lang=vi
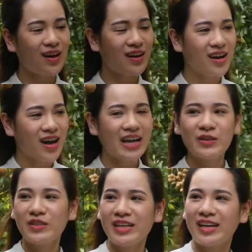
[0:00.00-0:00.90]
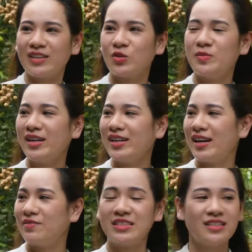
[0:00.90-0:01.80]
À, anh có thể cho
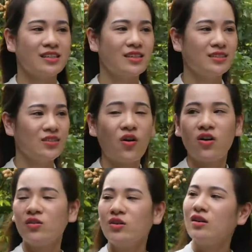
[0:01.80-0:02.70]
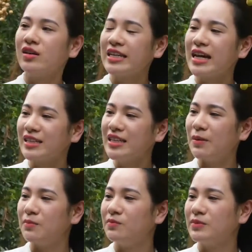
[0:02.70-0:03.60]
biết là nó có cái đặc
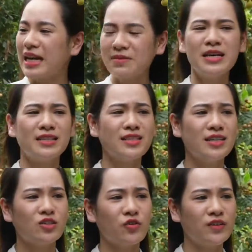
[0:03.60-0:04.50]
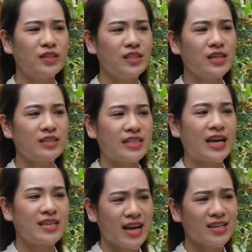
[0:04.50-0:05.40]
điểm khác biệt gì so với những
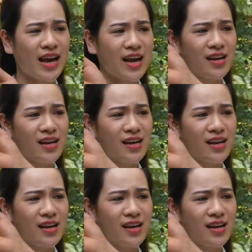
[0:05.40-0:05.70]
cái trái nhãn